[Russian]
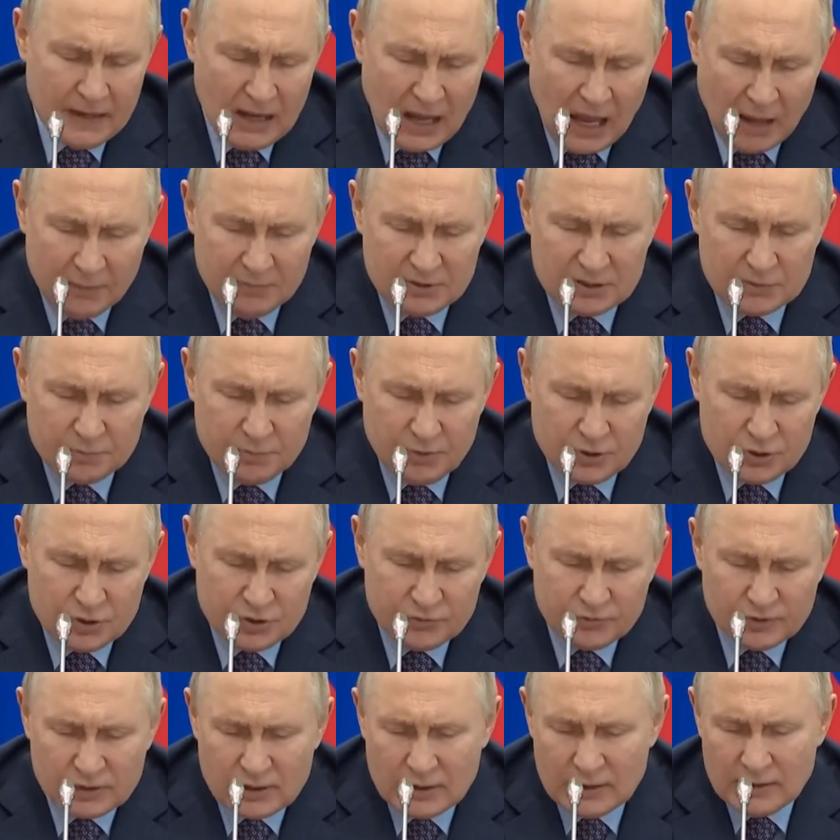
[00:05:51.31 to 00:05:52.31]

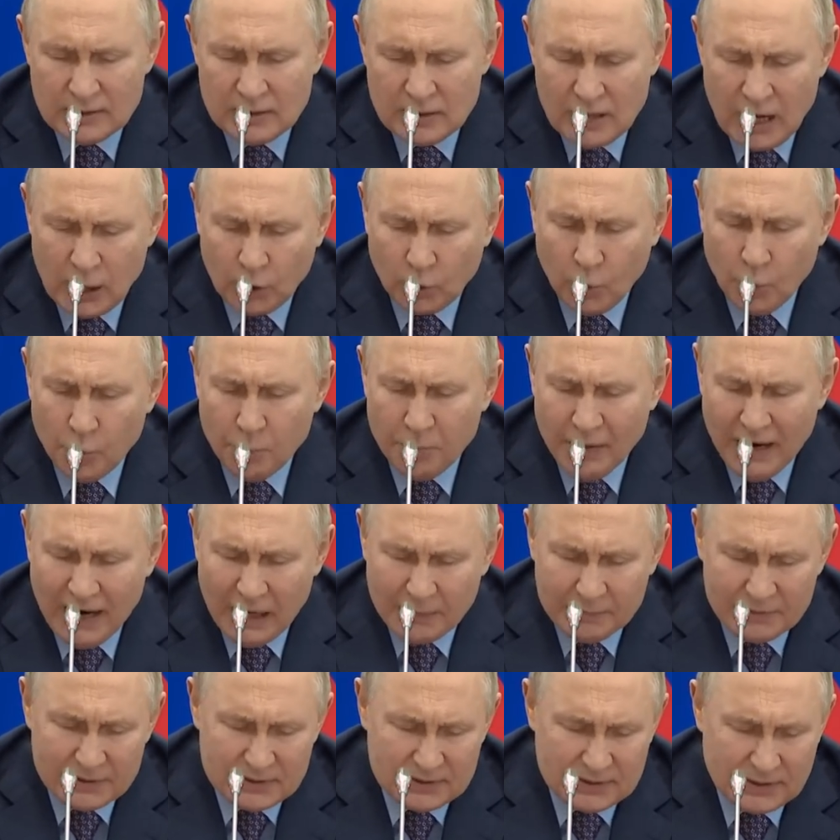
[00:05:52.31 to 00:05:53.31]
обеспечивать
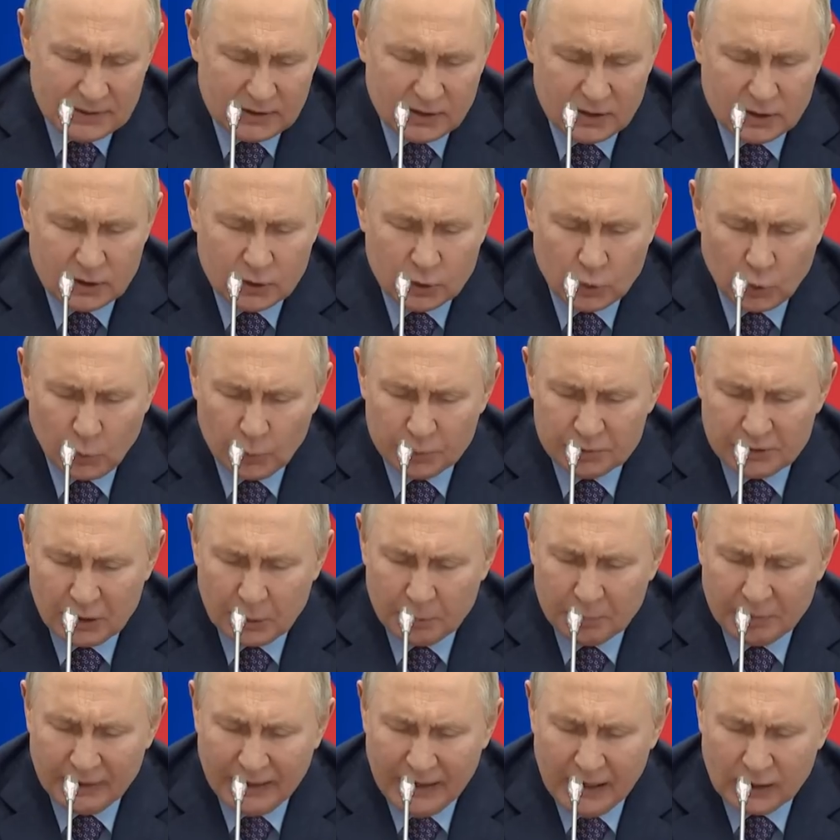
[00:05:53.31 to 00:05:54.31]
окупаемость таких
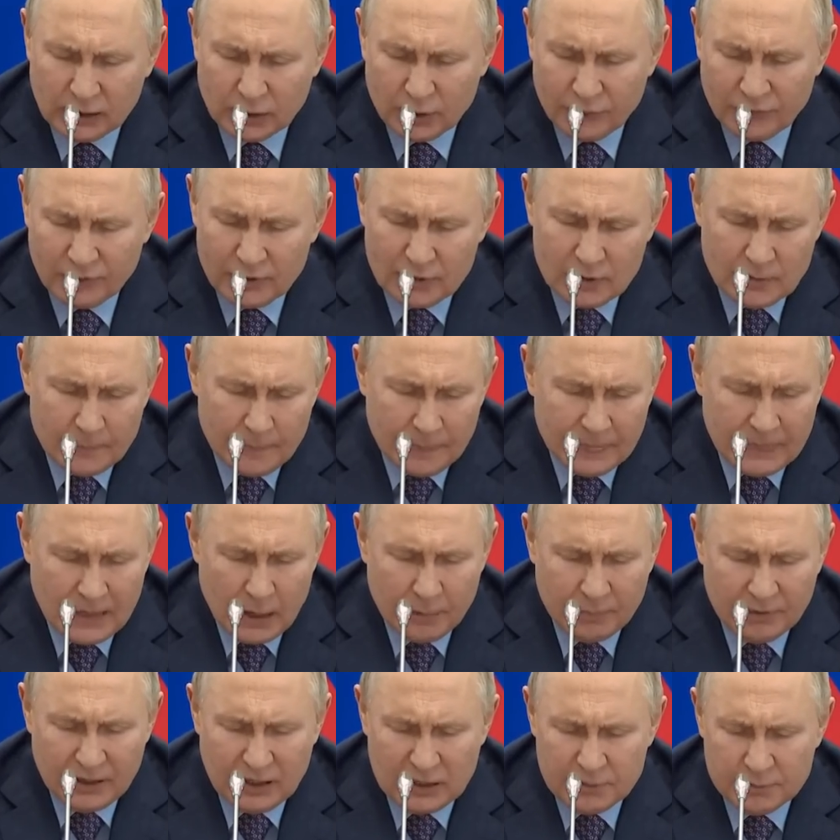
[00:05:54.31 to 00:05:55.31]
крупных проектов,
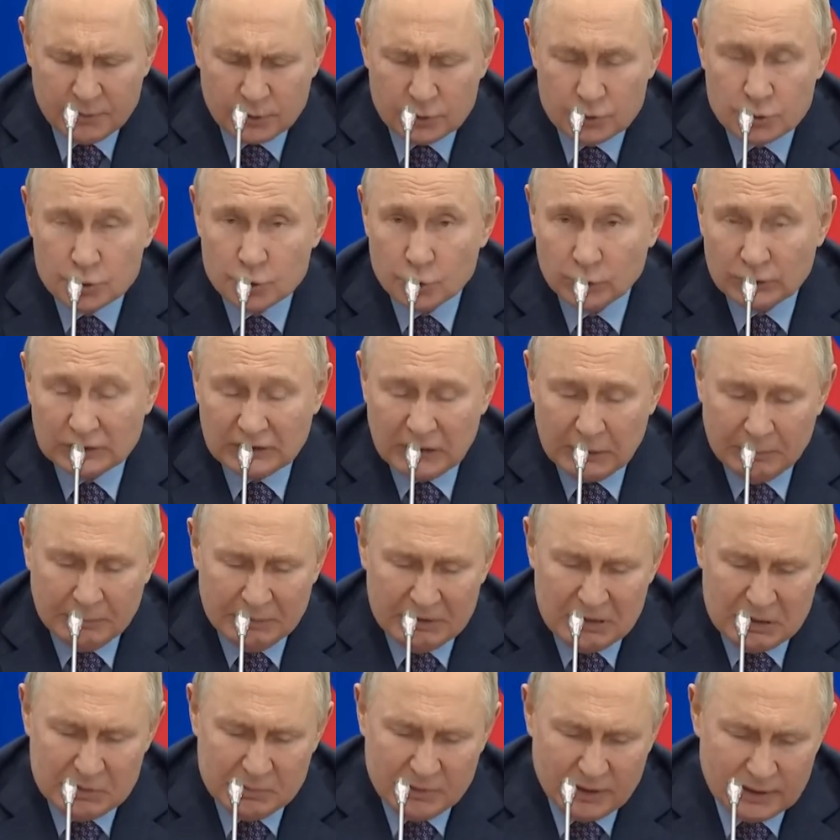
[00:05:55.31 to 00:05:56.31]
необходимо четко
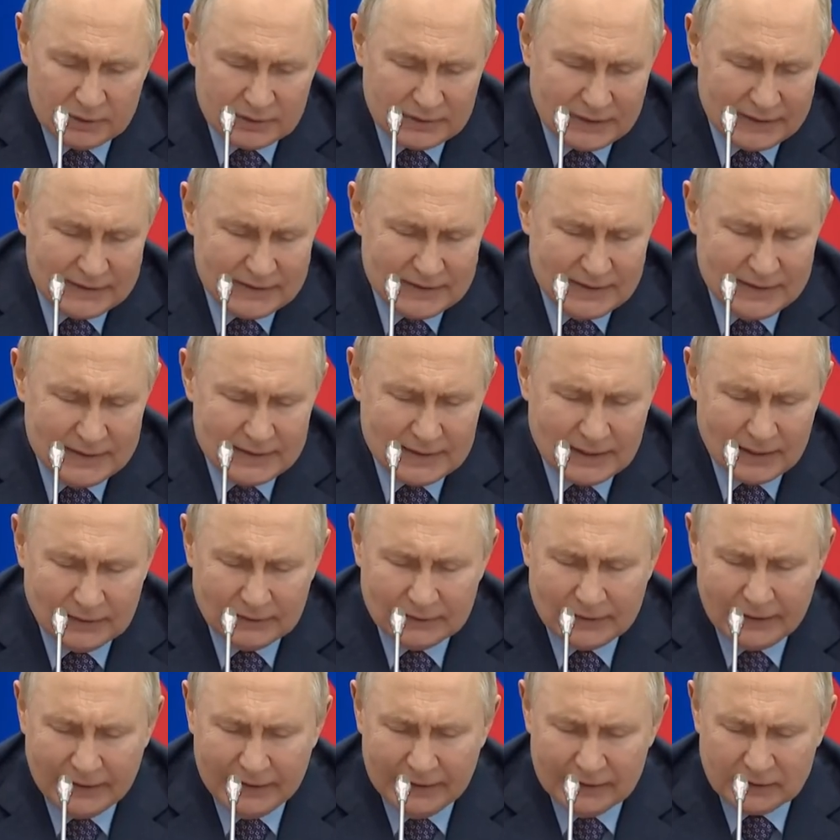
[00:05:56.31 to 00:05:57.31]
понимать, какие
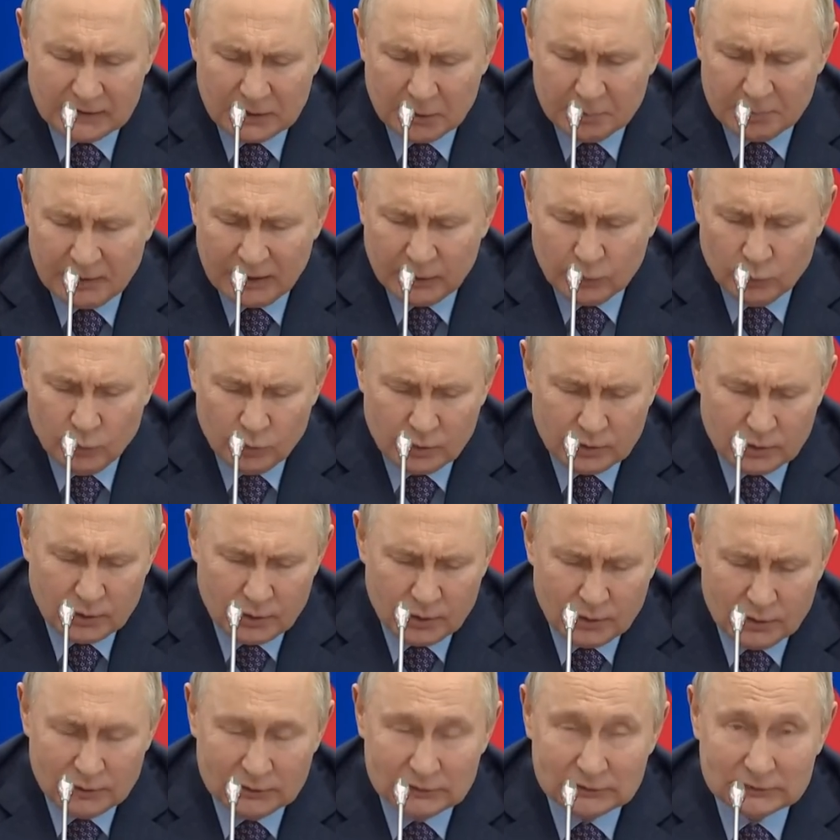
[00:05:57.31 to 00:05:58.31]
конкретно
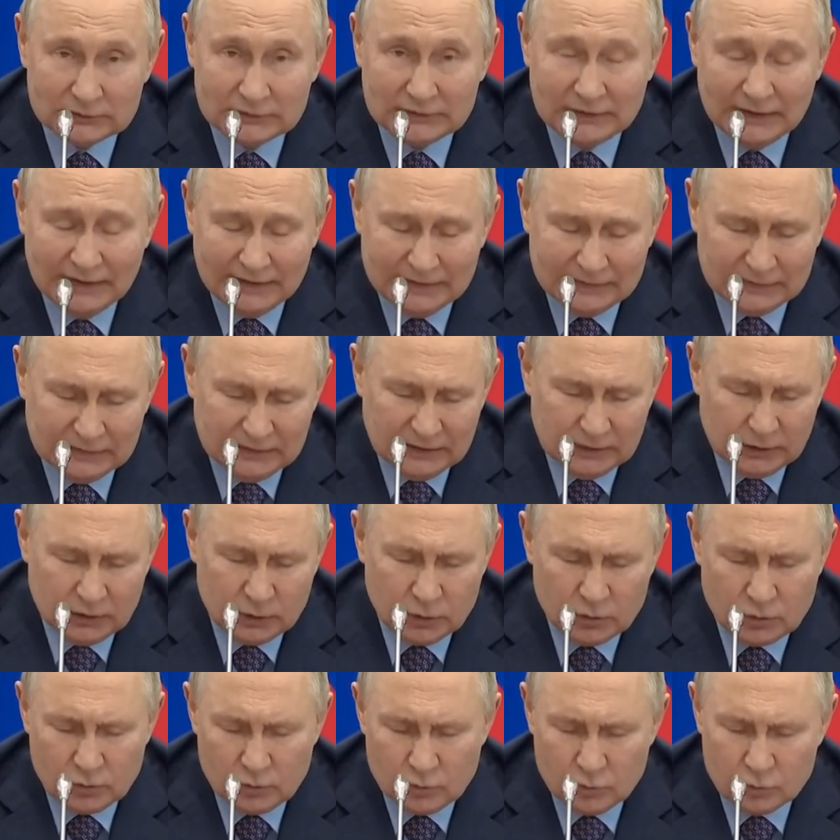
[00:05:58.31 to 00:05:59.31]
продукты данные,
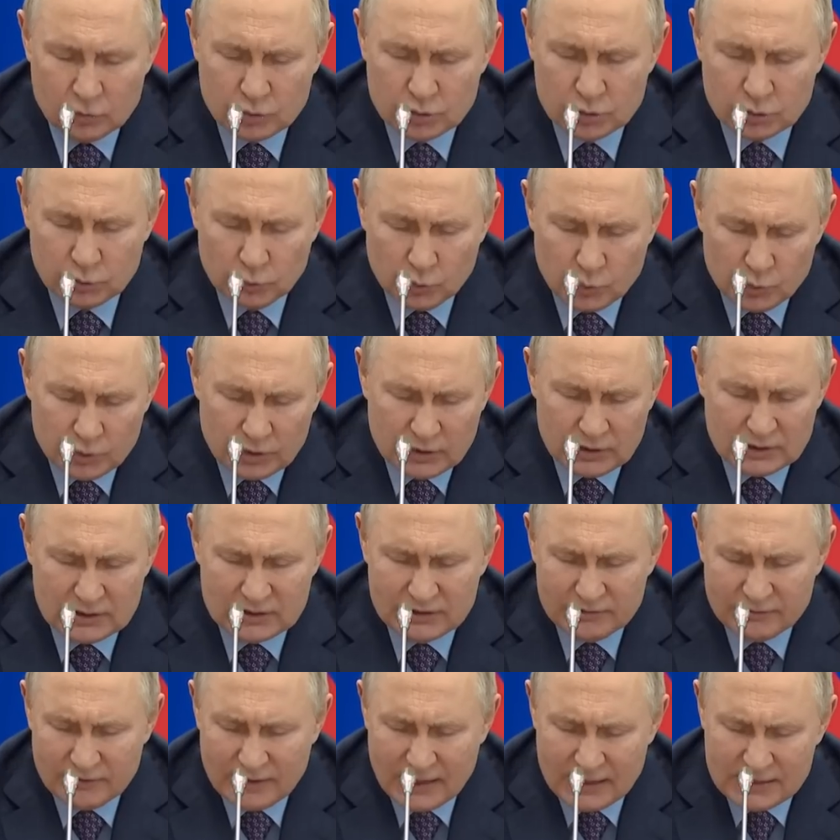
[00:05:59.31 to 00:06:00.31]
услуги,
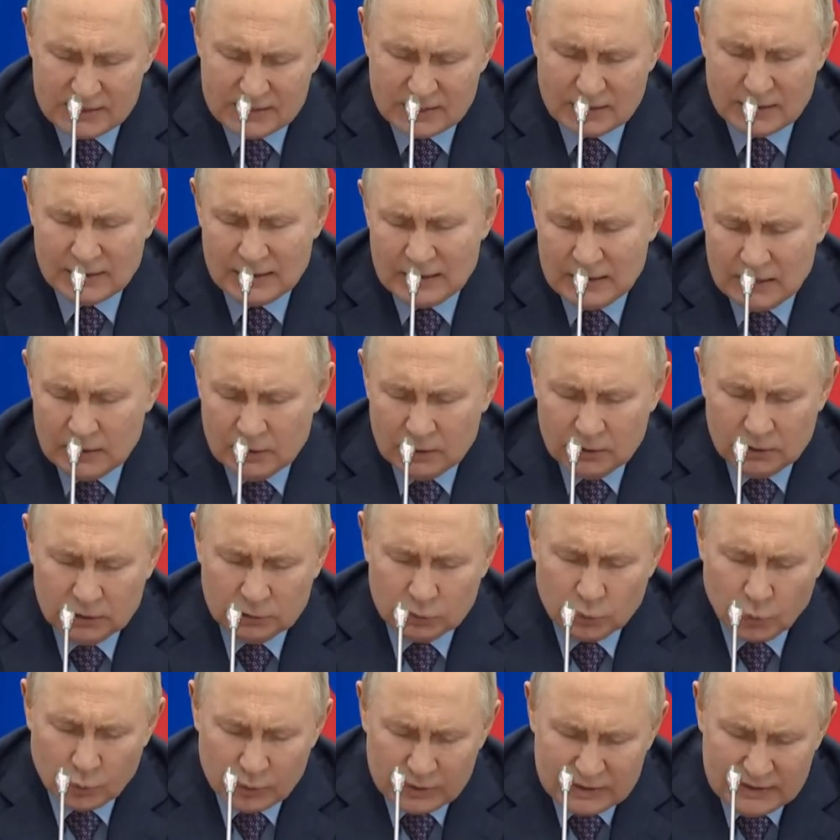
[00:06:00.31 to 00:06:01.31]
связи
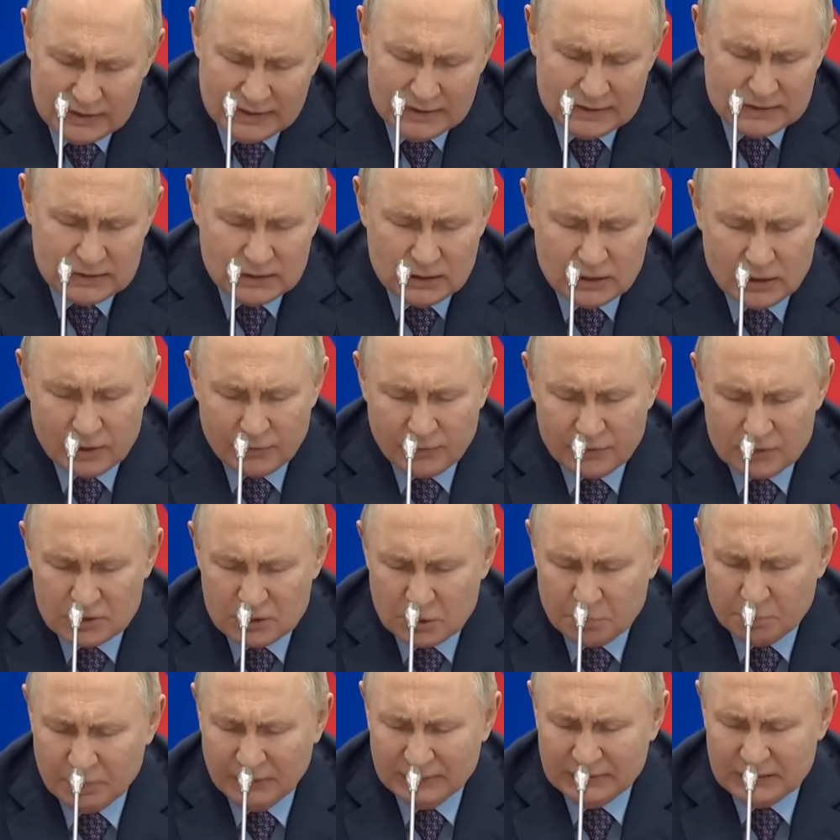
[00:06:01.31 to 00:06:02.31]
другие
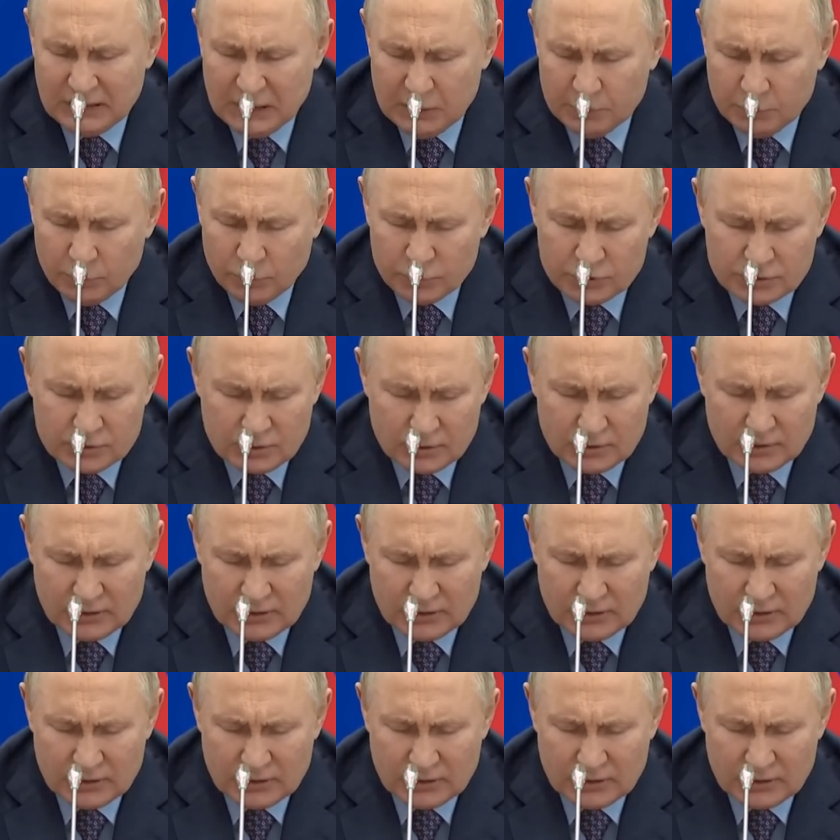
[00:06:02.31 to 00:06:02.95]
сервисы потребуются